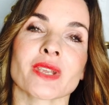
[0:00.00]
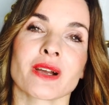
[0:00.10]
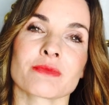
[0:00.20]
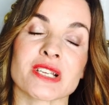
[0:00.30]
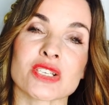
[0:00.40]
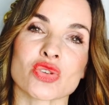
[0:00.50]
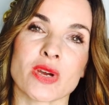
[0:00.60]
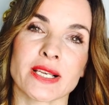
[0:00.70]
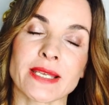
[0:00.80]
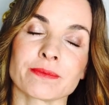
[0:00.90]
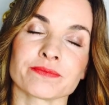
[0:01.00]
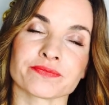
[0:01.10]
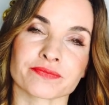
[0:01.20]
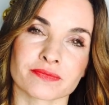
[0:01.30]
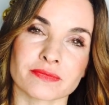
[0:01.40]
ähm, das zu erleben.
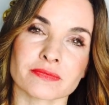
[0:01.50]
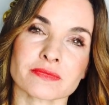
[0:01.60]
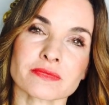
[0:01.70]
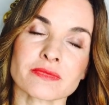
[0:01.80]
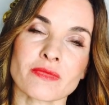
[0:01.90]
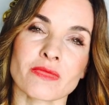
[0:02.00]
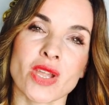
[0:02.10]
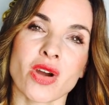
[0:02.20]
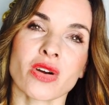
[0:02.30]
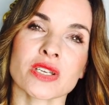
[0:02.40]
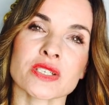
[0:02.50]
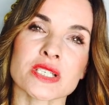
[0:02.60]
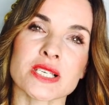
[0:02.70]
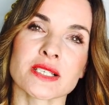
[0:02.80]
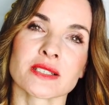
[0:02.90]

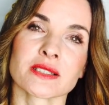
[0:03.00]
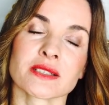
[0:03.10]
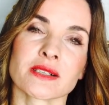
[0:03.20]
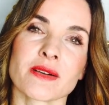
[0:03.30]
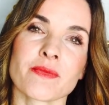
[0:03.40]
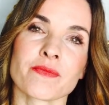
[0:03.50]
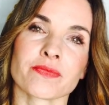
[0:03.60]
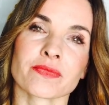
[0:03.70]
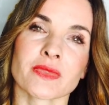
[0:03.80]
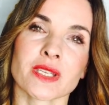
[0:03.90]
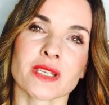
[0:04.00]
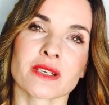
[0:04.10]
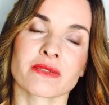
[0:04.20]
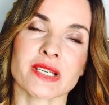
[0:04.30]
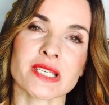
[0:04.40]
Und
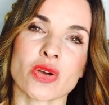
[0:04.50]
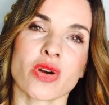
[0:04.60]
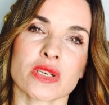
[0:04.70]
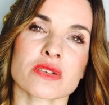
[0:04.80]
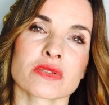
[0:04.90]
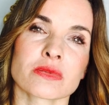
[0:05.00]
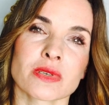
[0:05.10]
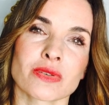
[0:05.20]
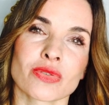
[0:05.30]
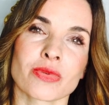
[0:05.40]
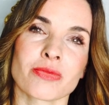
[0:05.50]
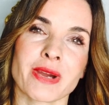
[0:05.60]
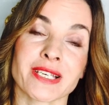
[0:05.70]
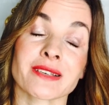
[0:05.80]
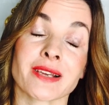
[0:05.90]
wenn ich heute über, über
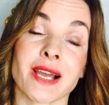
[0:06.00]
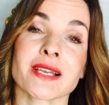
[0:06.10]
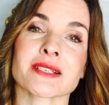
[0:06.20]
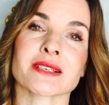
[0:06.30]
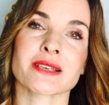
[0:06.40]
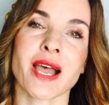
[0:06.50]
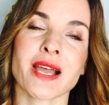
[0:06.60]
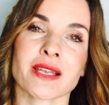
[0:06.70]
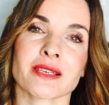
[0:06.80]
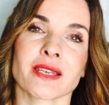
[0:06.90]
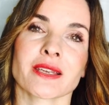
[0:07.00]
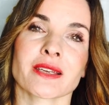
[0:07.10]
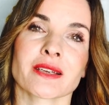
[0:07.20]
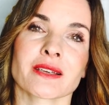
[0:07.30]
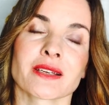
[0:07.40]
meinen Geist
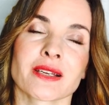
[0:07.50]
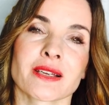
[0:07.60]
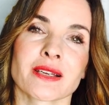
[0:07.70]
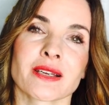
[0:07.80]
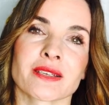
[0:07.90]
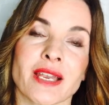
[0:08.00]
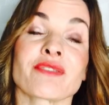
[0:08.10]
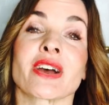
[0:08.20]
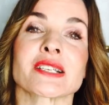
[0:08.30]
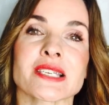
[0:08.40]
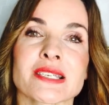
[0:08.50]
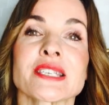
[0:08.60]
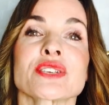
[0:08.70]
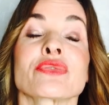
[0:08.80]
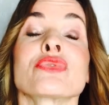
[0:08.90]
nachdenke, dann weiß ich
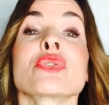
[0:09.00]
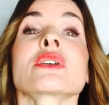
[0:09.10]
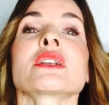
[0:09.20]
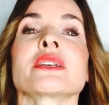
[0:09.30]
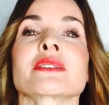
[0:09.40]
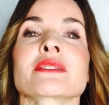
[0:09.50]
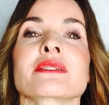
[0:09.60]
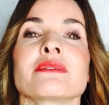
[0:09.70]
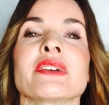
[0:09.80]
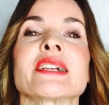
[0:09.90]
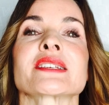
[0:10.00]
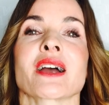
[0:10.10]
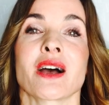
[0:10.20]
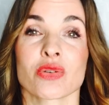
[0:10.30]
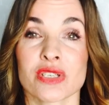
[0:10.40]
nicht wirklich,
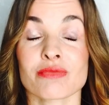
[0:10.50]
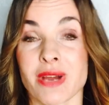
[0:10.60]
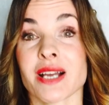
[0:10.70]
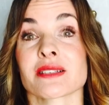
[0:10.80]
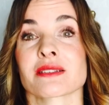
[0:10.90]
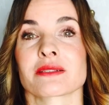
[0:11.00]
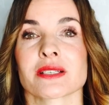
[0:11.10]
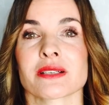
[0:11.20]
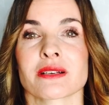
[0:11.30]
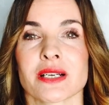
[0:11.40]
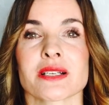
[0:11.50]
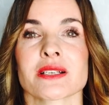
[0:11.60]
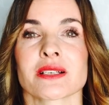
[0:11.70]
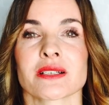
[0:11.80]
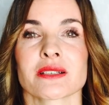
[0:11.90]
welche Ausmaße dieser
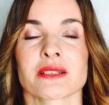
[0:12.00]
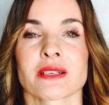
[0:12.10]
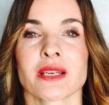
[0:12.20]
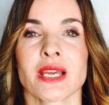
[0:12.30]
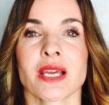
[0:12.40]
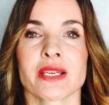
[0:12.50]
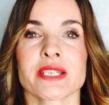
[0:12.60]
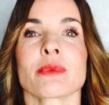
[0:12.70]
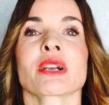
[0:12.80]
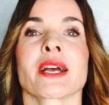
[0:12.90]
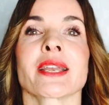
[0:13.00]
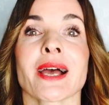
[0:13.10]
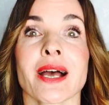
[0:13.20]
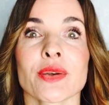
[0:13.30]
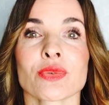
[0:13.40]
Geist hat. Ich habe
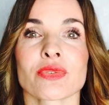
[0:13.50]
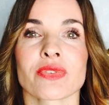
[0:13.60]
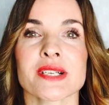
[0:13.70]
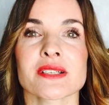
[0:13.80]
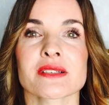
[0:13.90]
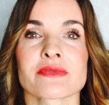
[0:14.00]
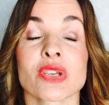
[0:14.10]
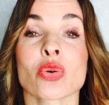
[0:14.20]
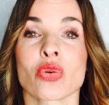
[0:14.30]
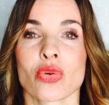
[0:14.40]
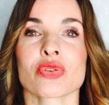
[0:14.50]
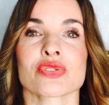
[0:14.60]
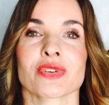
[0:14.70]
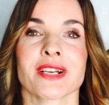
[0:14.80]
keine Ahnung, was, wie groß oder